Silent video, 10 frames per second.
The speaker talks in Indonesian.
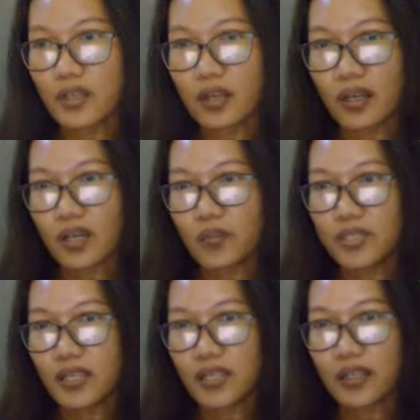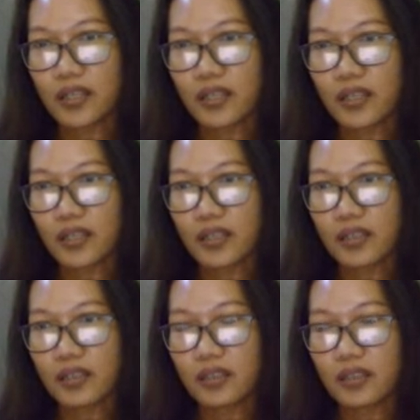agak besar ya tadi ya
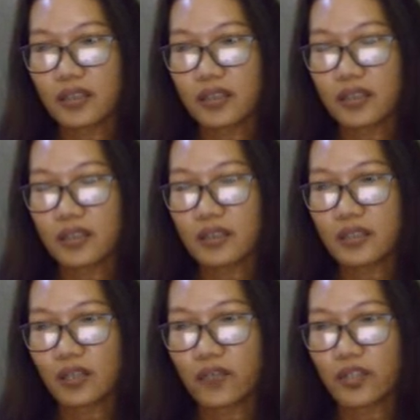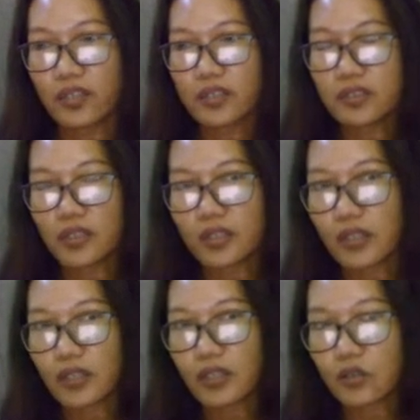yang di Canva tadi
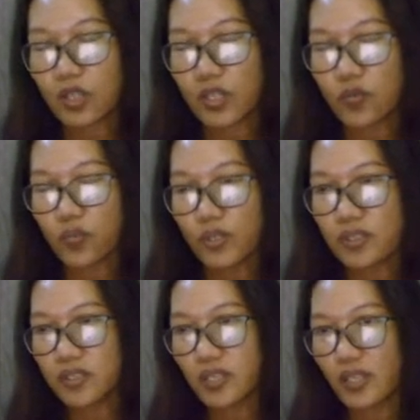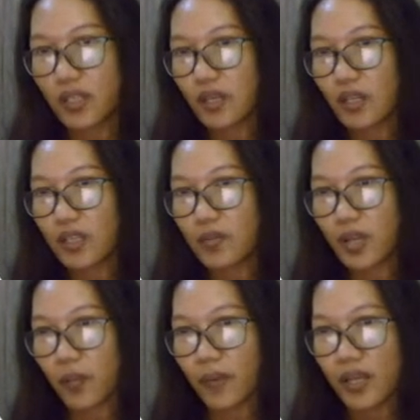sekitar 2000 pixel kali
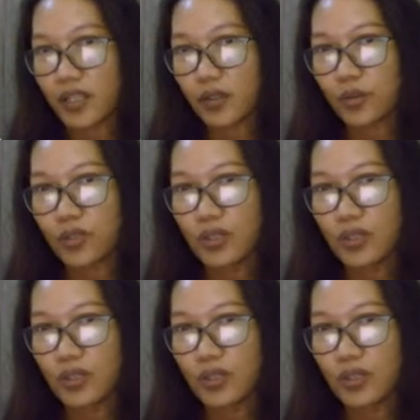berapa gitu